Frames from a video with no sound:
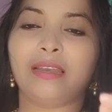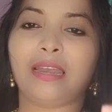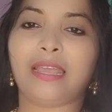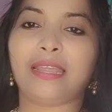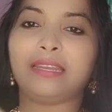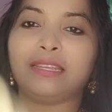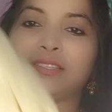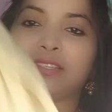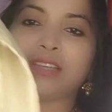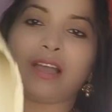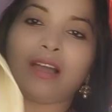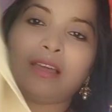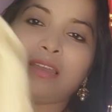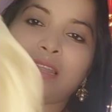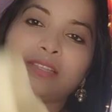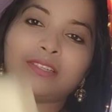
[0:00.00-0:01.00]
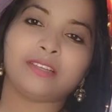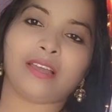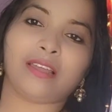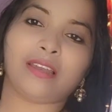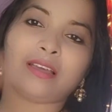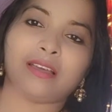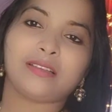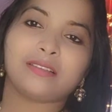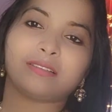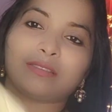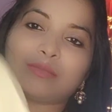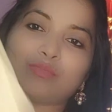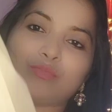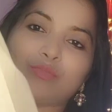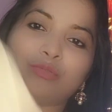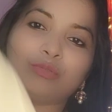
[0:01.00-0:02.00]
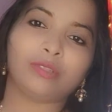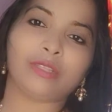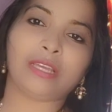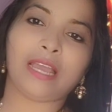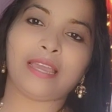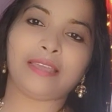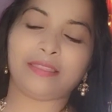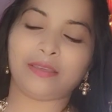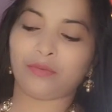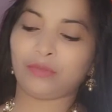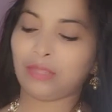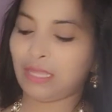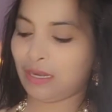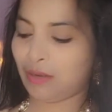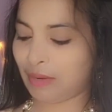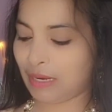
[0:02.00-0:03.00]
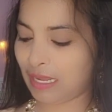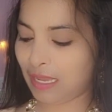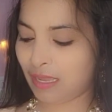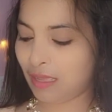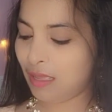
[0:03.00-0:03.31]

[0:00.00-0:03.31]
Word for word: లైనింగ్ చాలా చాలా స్మూత్గా అయితే ఉందన్నమాట